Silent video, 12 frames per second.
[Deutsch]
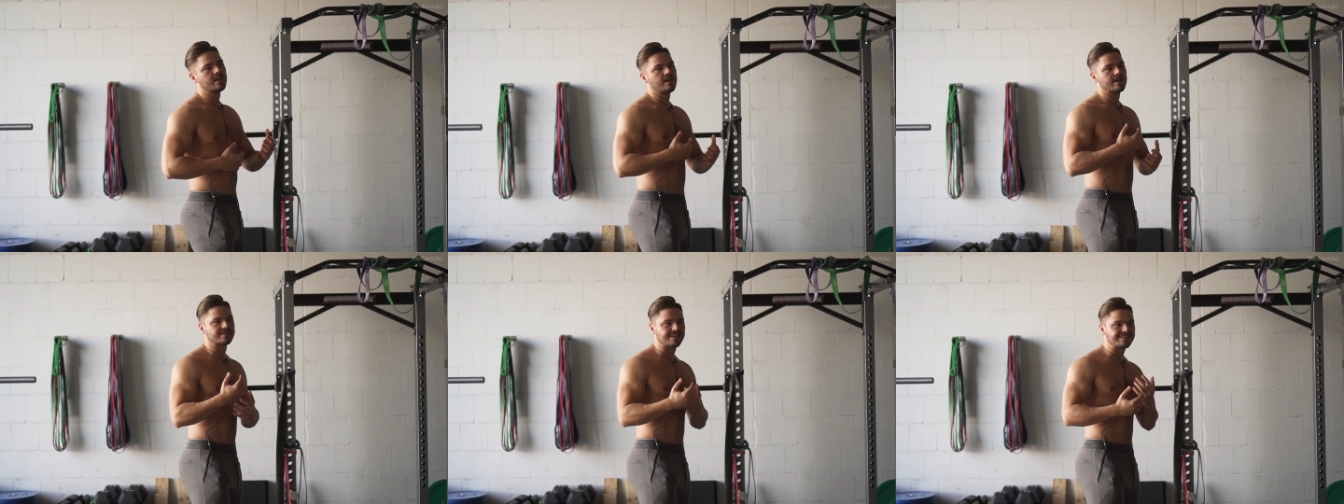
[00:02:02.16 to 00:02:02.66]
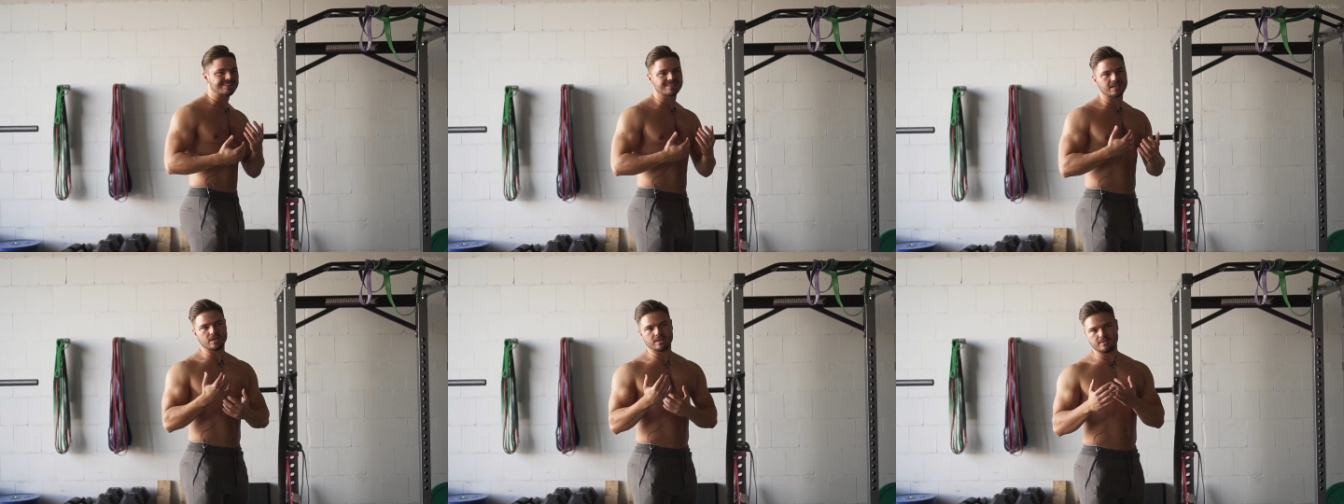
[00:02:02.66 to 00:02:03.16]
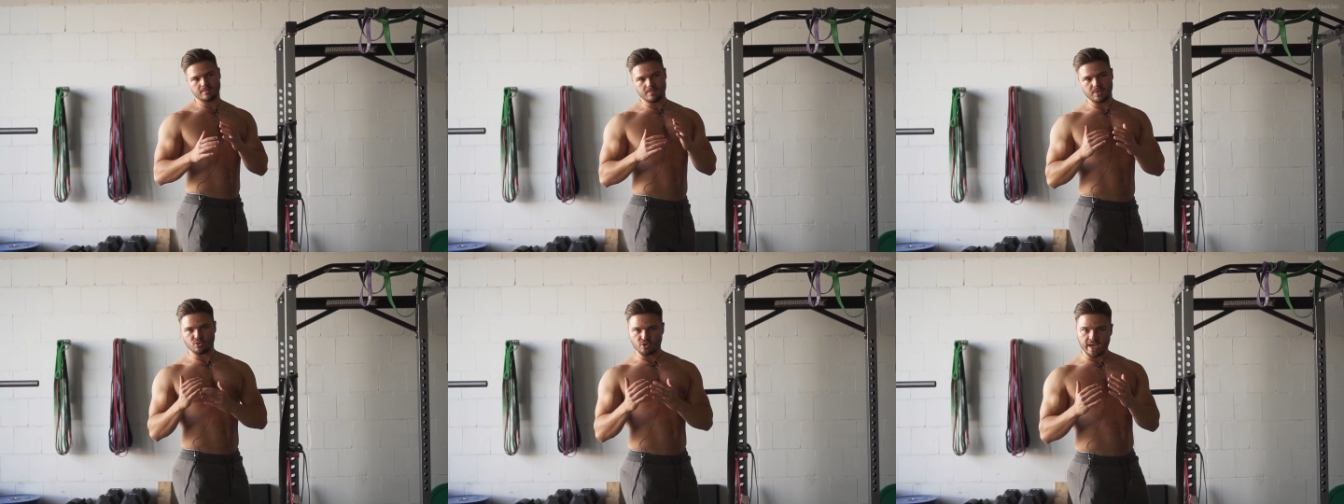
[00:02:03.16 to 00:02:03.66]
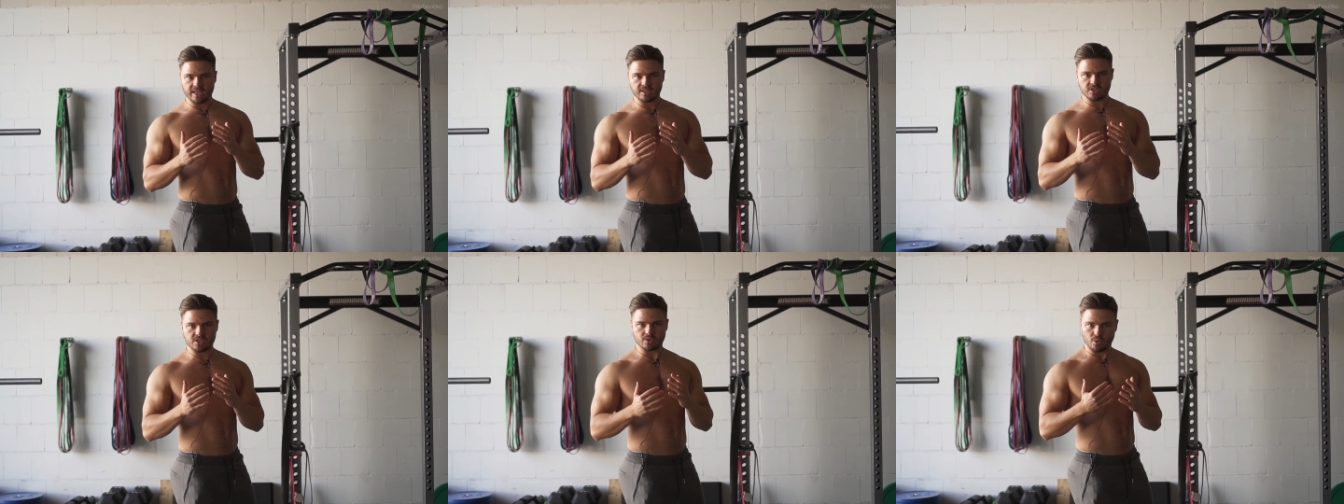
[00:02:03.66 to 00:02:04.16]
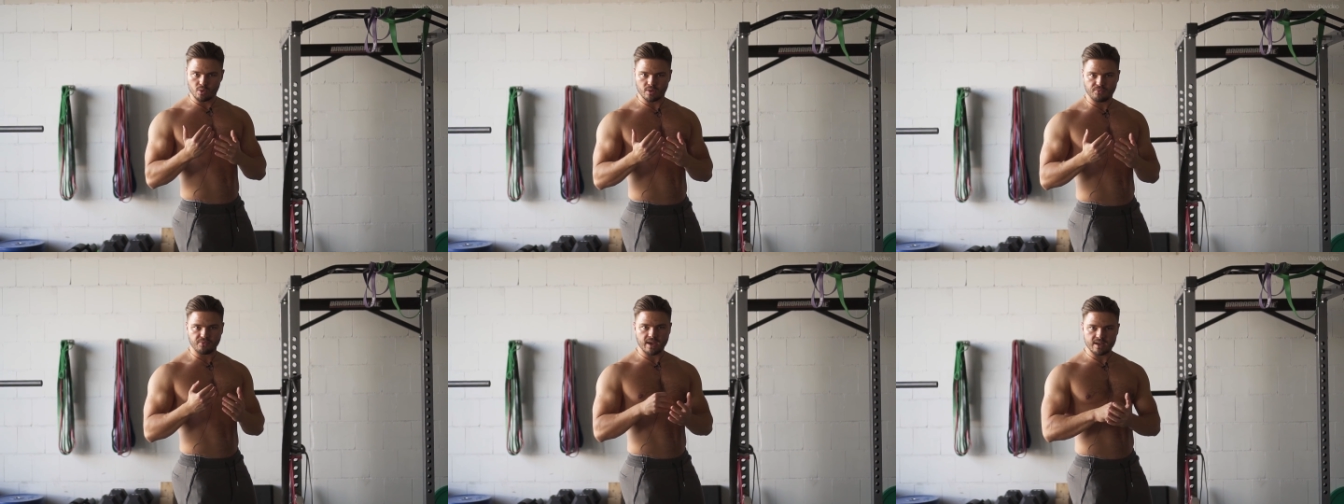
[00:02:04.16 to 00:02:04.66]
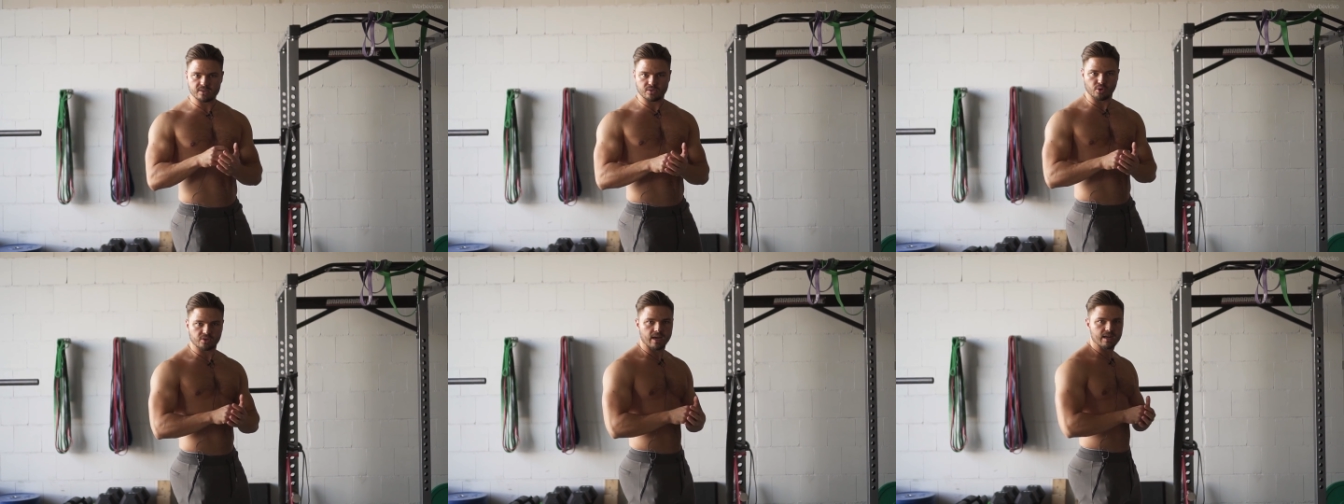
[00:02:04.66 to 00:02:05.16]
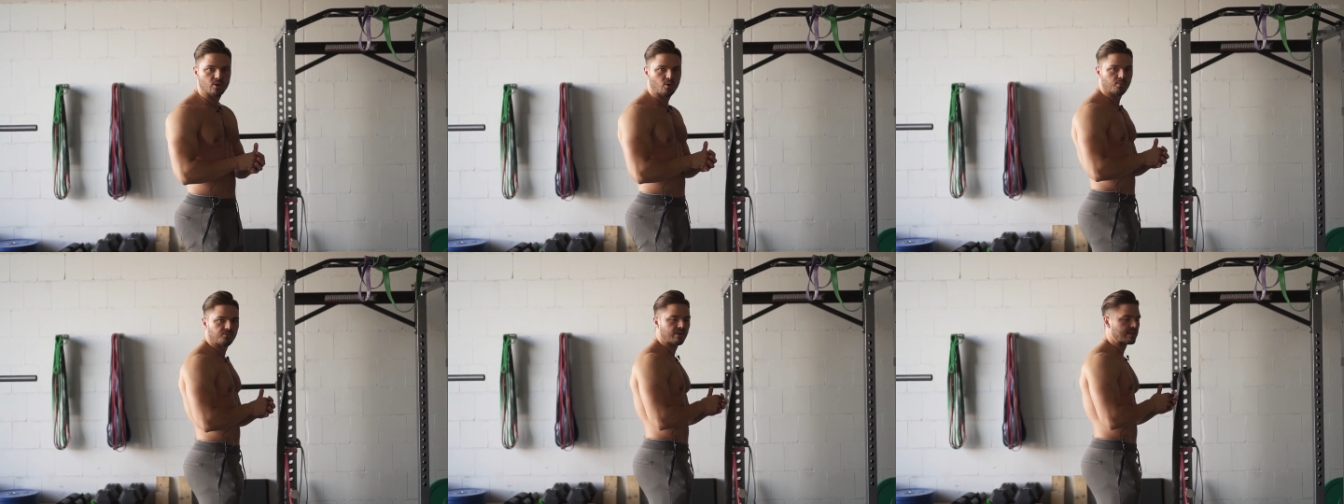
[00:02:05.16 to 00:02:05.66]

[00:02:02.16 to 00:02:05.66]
Es ist eine Range ungefähr, ein neutraler Rumpf.